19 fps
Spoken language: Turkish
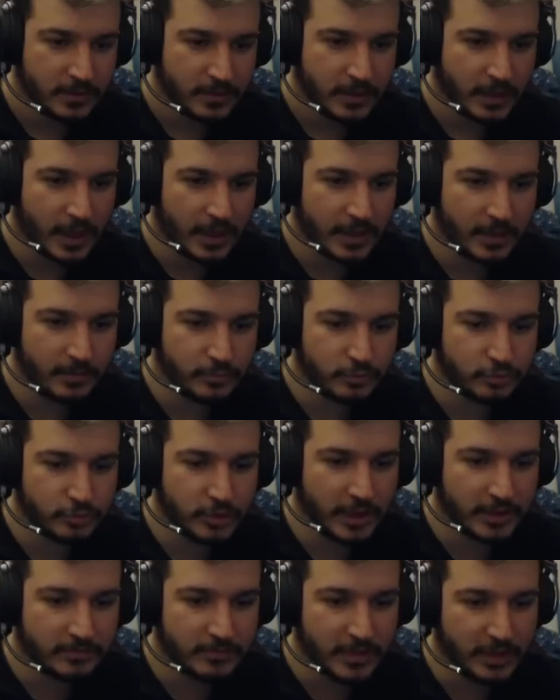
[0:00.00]
Kanka ulti
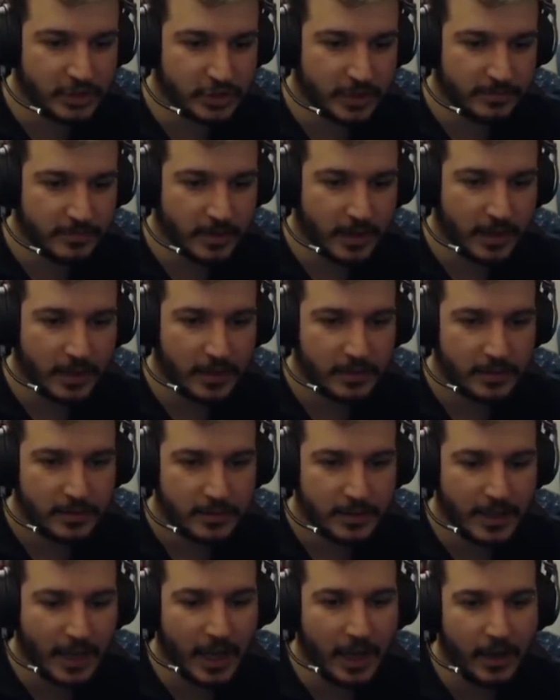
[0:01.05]
atmayacağım ya.
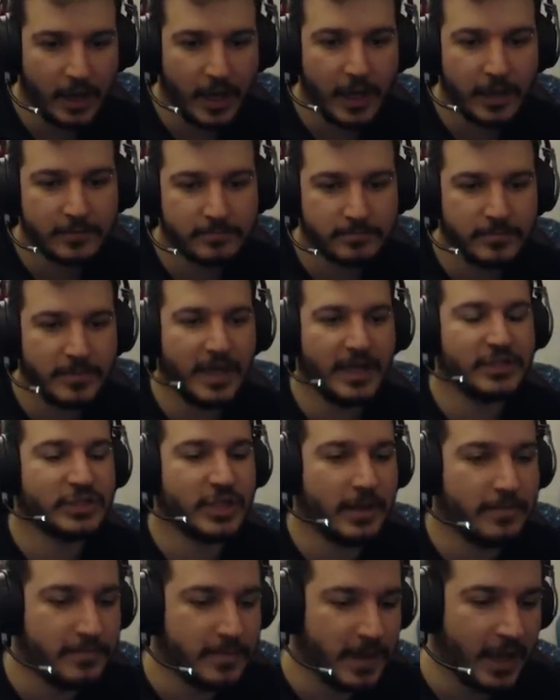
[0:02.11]
Ya
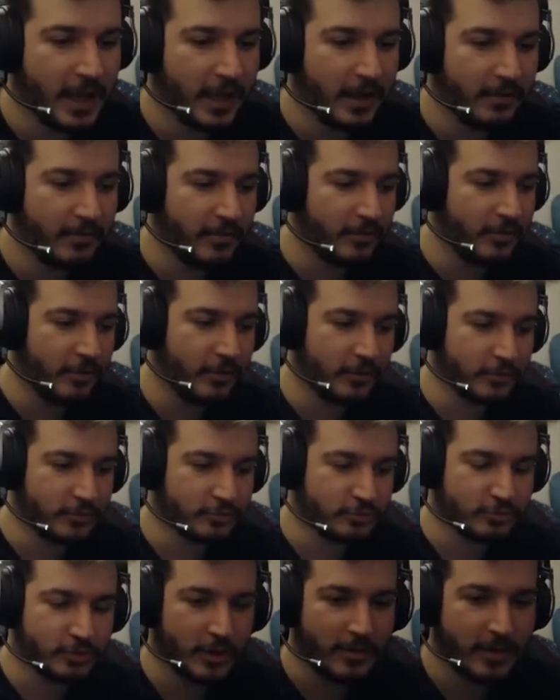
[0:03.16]
atmayacağım ya. Oo
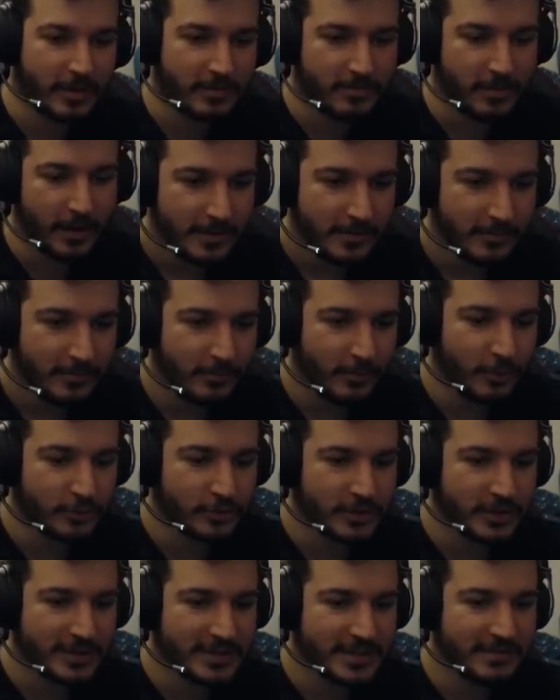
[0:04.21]
kusura bakma.
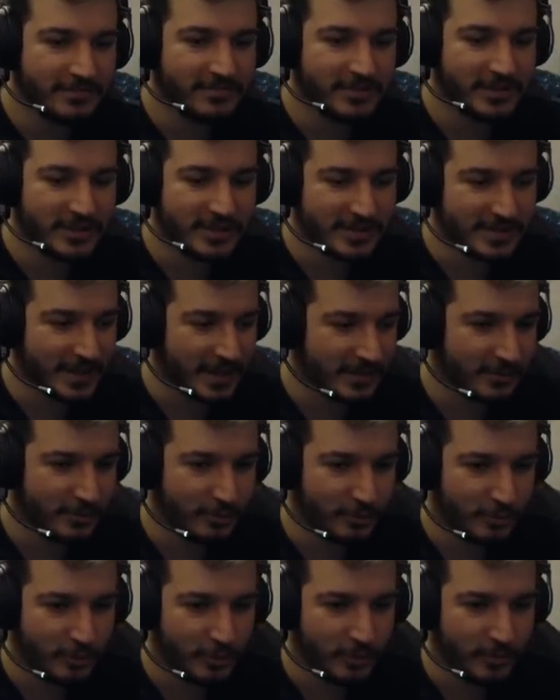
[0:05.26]
Botta çift için
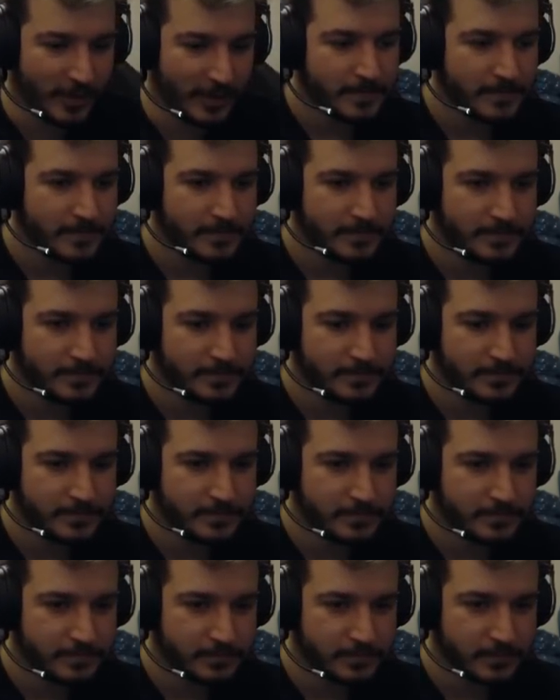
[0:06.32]
saklıyordum onu ben.
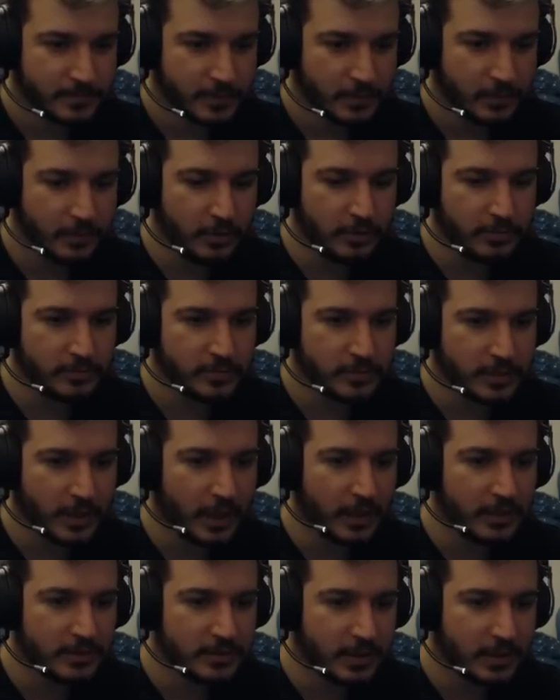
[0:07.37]
Oğlum
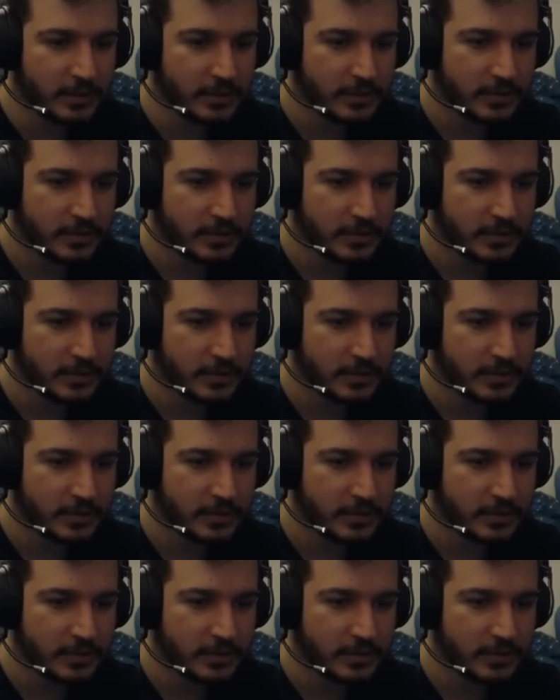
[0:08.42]
dağılın lan.